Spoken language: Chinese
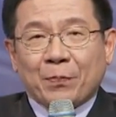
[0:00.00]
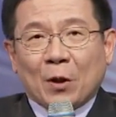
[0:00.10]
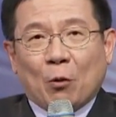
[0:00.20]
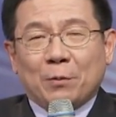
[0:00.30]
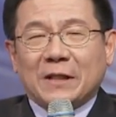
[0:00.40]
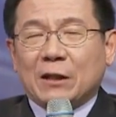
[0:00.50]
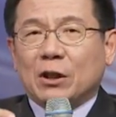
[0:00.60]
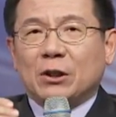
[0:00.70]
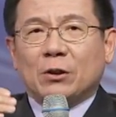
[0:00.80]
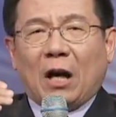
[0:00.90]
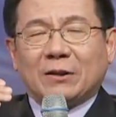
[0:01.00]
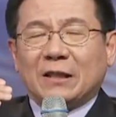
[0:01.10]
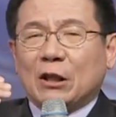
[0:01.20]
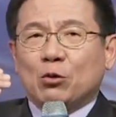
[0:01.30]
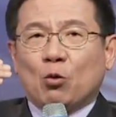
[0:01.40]
我们在这里好像
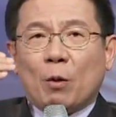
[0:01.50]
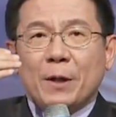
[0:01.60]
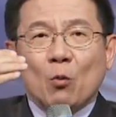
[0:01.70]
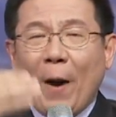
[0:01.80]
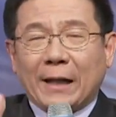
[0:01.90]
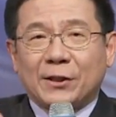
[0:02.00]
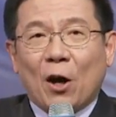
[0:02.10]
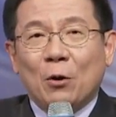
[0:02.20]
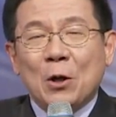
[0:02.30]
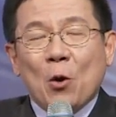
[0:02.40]
在做国民外交，